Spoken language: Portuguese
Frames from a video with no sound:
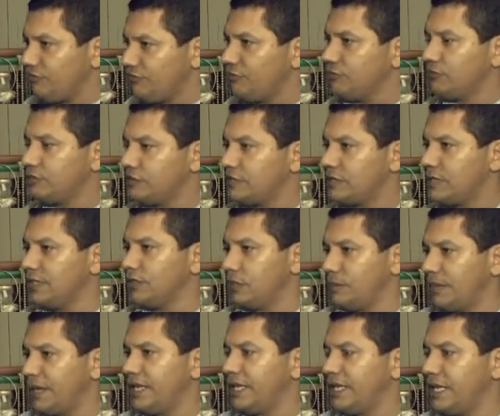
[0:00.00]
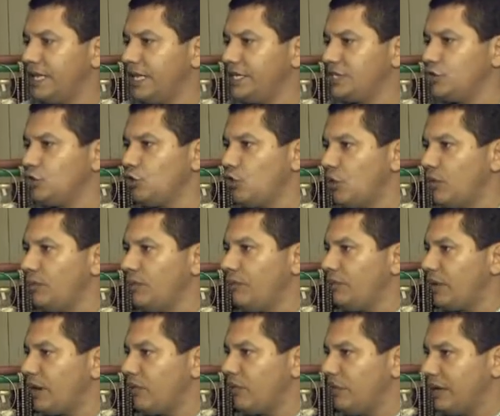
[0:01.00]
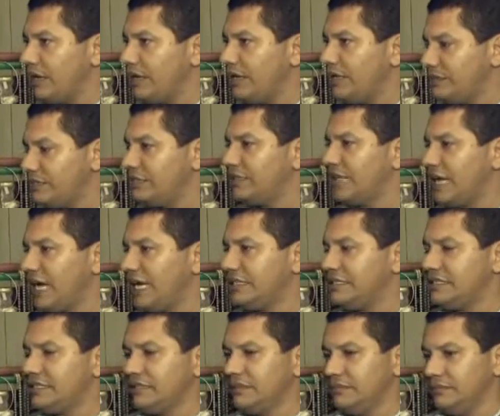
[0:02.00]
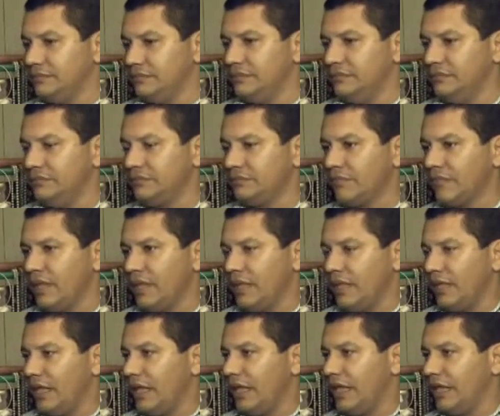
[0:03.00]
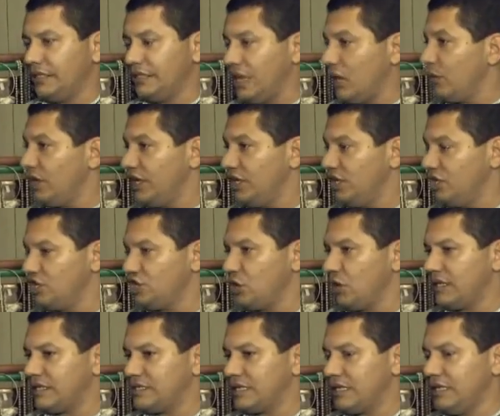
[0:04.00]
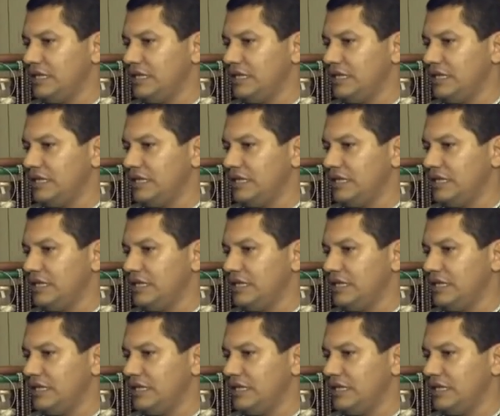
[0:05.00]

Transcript: fundos tanto para a igreja como para uma entidade é, não religiosa.